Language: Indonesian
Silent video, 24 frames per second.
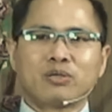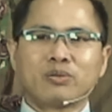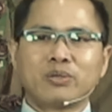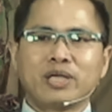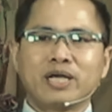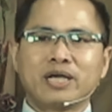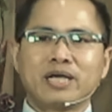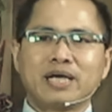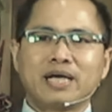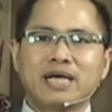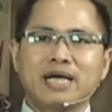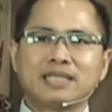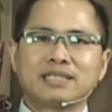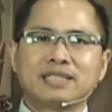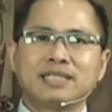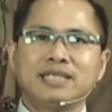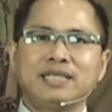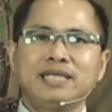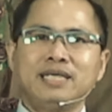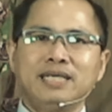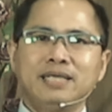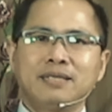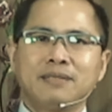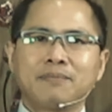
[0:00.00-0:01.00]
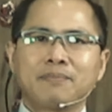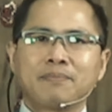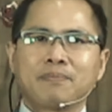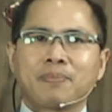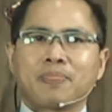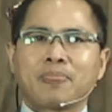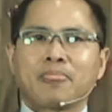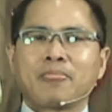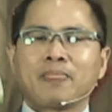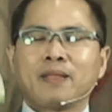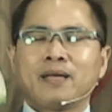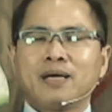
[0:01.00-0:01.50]
yang kekasih,
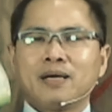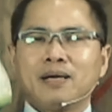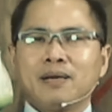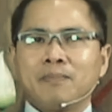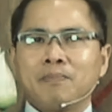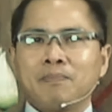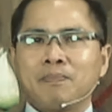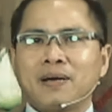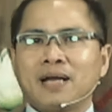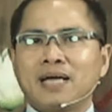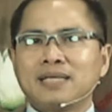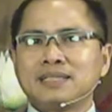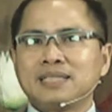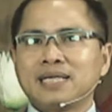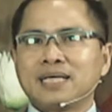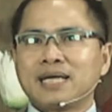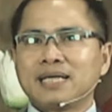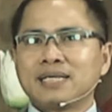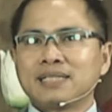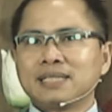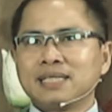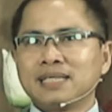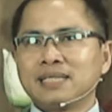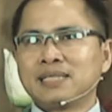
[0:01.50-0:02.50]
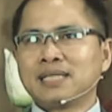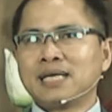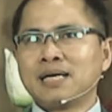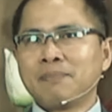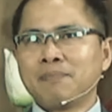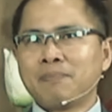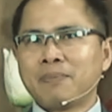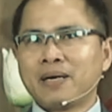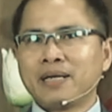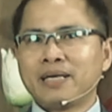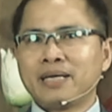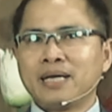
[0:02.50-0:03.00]
pelajaran
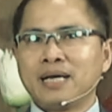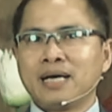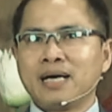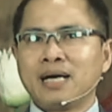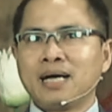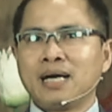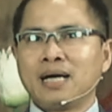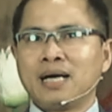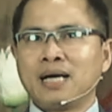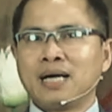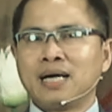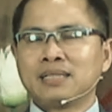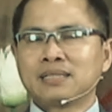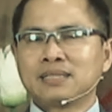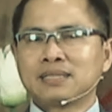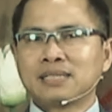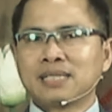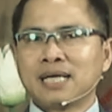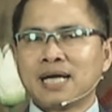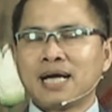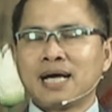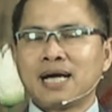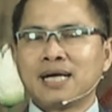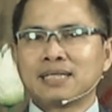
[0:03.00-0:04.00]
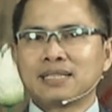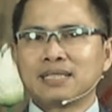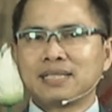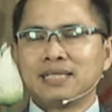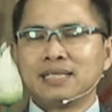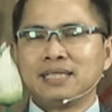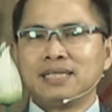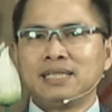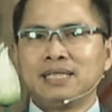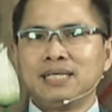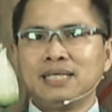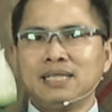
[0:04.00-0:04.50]
kita pada saat
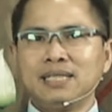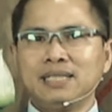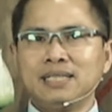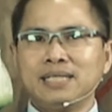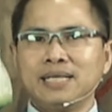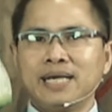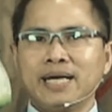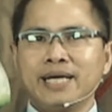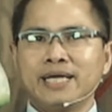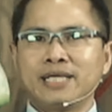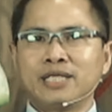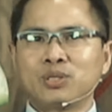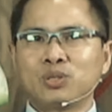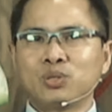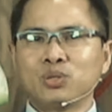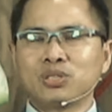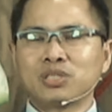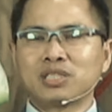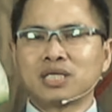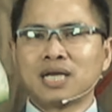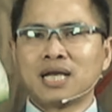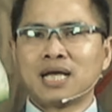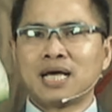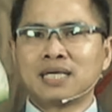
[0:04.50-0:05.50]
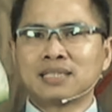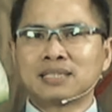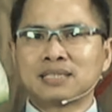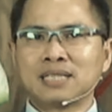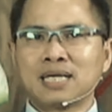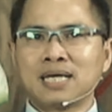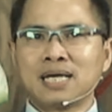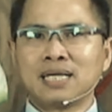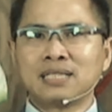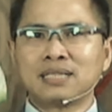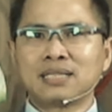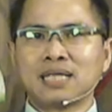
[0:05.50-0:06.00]
ini yaitu
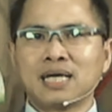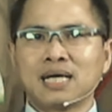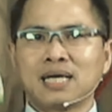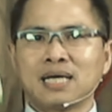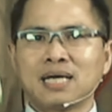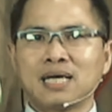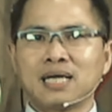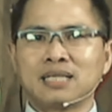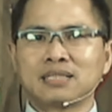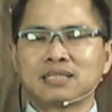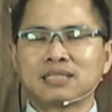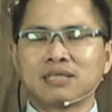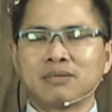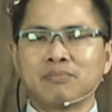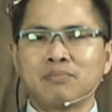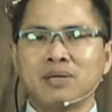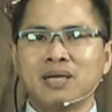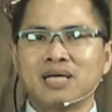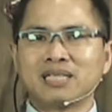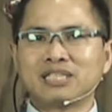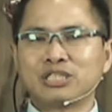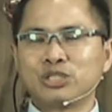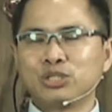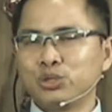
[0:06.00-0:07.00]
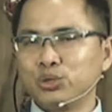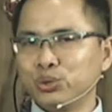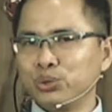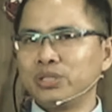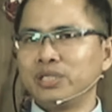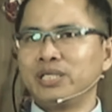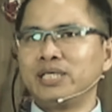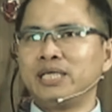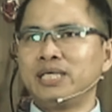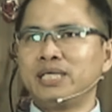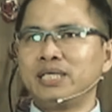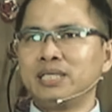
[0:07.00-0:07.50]
Selasa tanggal 11
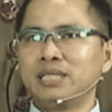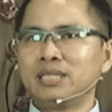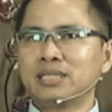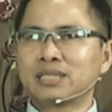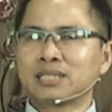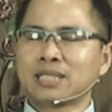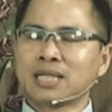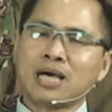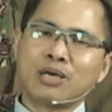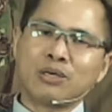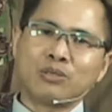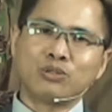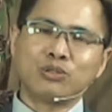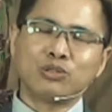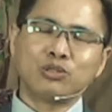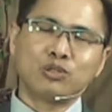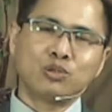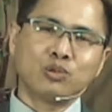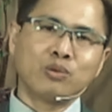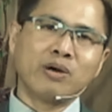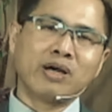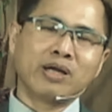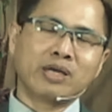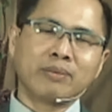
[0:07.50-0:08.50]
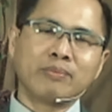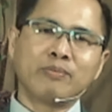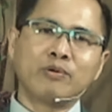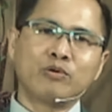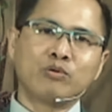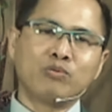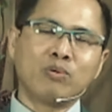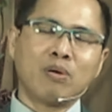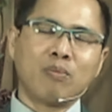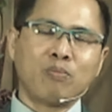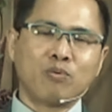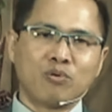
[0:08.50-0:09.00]
Juni tahun
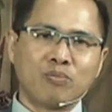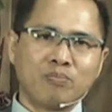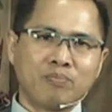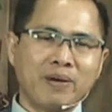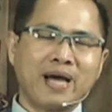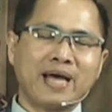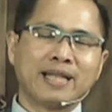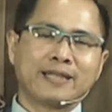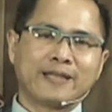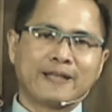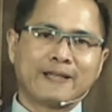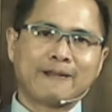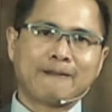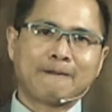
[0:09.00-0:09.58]
2024.